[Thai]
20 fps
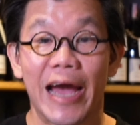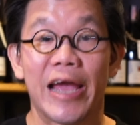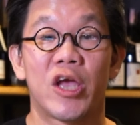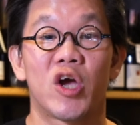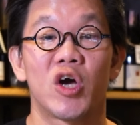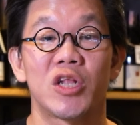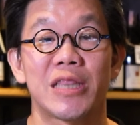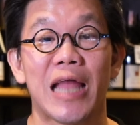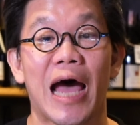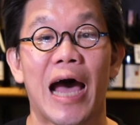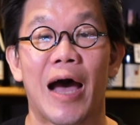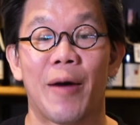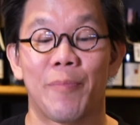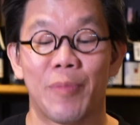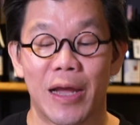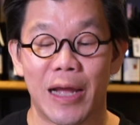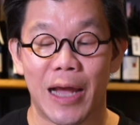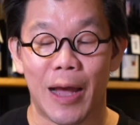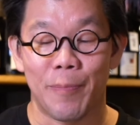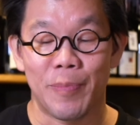ไรก็ตาม
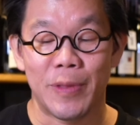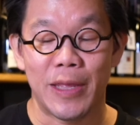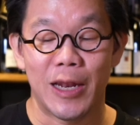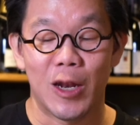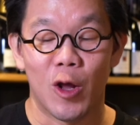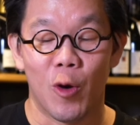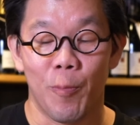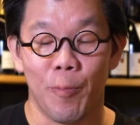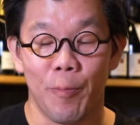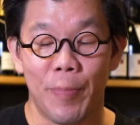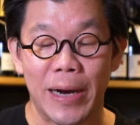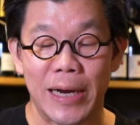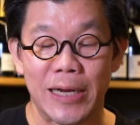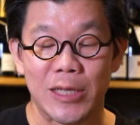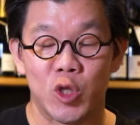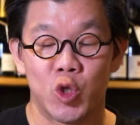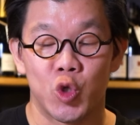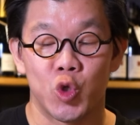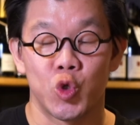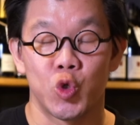นะครับที่เราเปิ
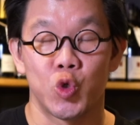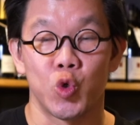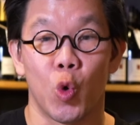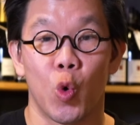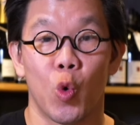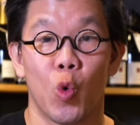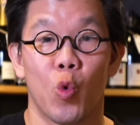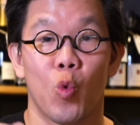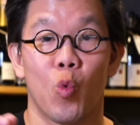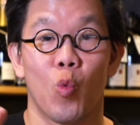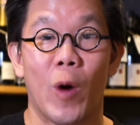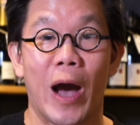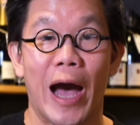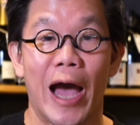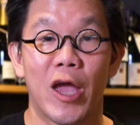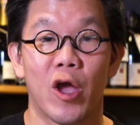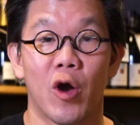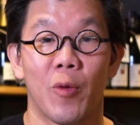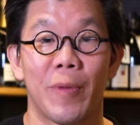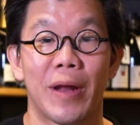ดจุกไว
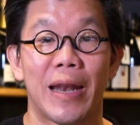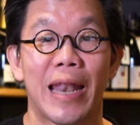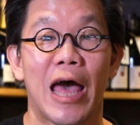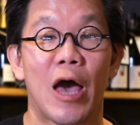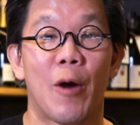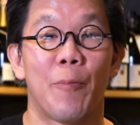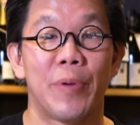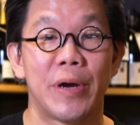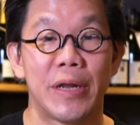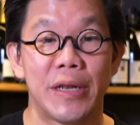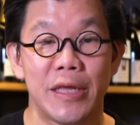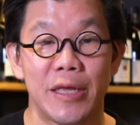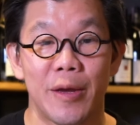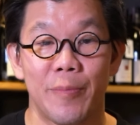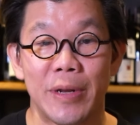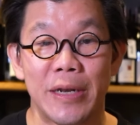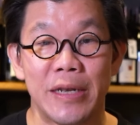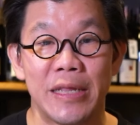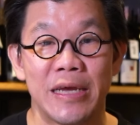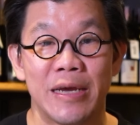น์ออกมาแล้วเพื่อที่
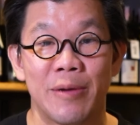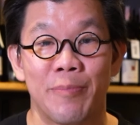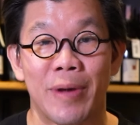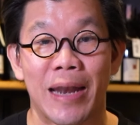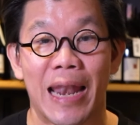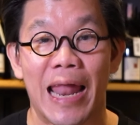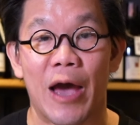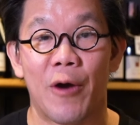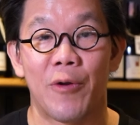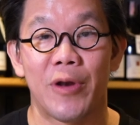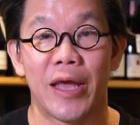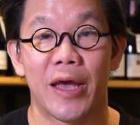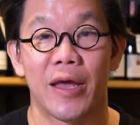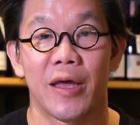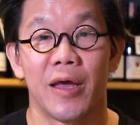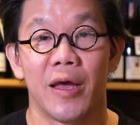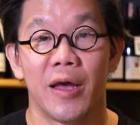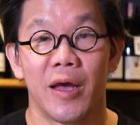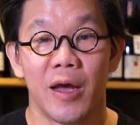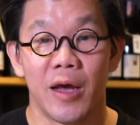จะมาดื่มมันแล้วเนี่ย
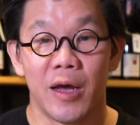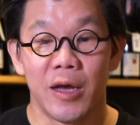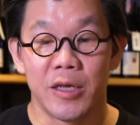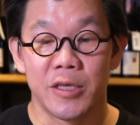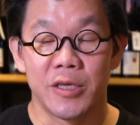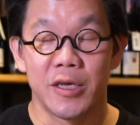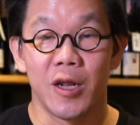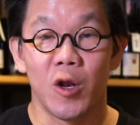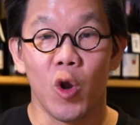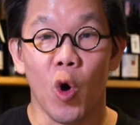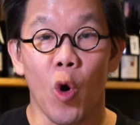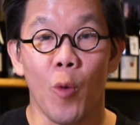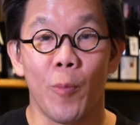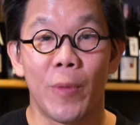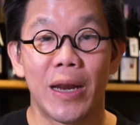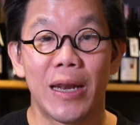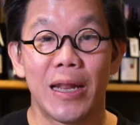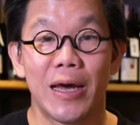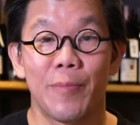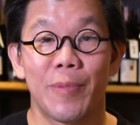เชื้อโรค
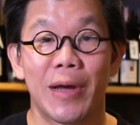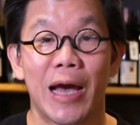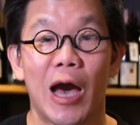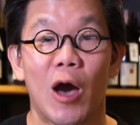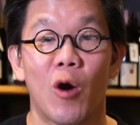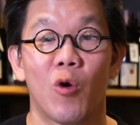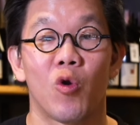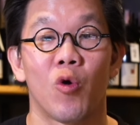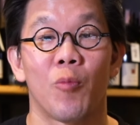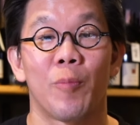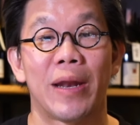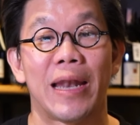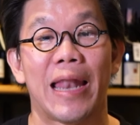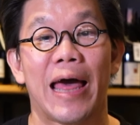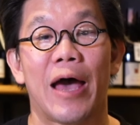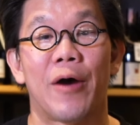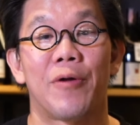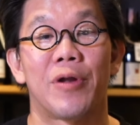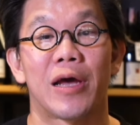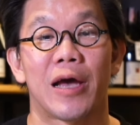มันเริ่มเข้าลงไป
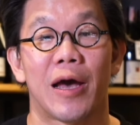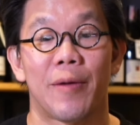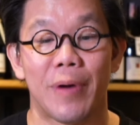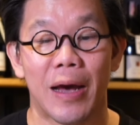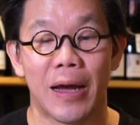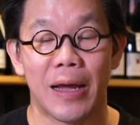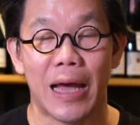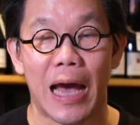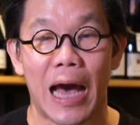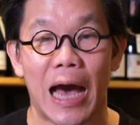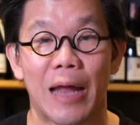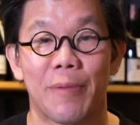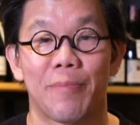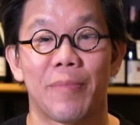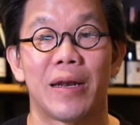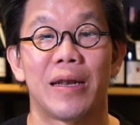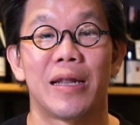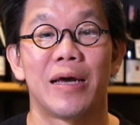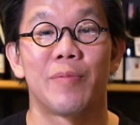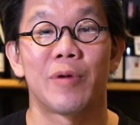แล้วนะครับ อากาศ
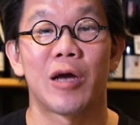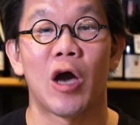มันเริ่